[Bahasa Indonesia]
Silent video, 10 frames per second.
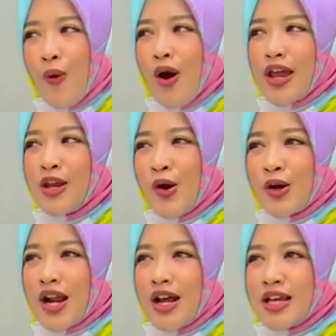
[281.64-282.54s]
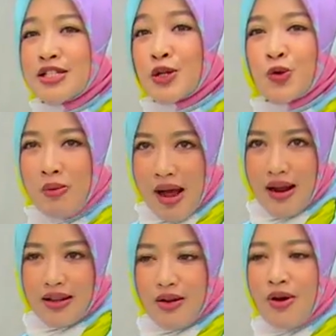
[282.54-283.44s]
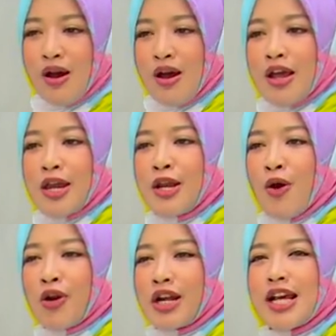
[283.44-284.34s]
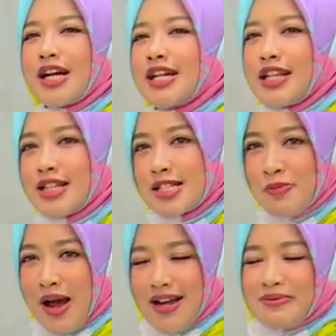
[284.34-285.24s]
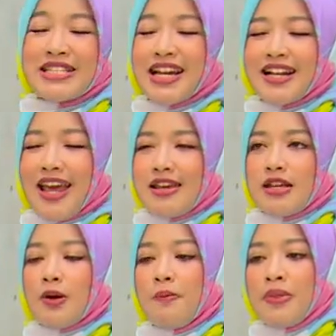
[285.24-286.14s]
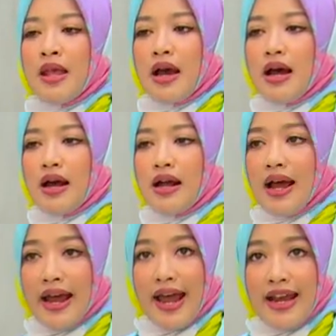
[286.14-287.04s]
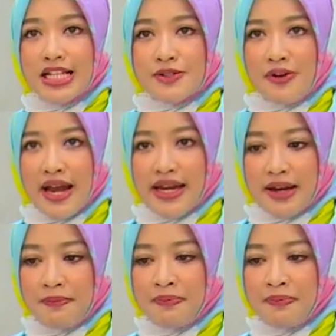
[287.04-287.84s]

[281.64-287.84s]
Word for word: Wah ini orangnya seru banget. Oh ini orangnya kritis banget. Bisa kan kayak gitu. Uh, and it's fine.